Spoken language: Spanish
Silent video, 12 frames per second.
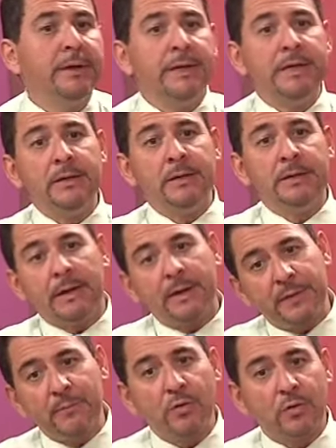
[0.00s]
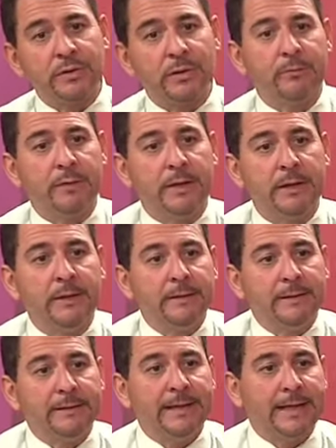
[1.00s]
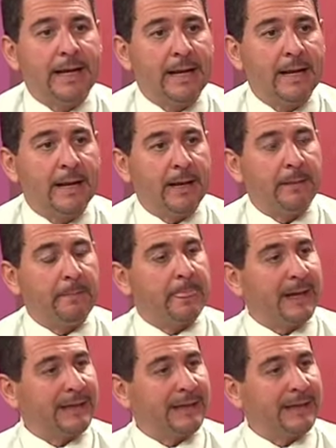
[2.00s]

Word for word: y hacemos cosas pues de cara a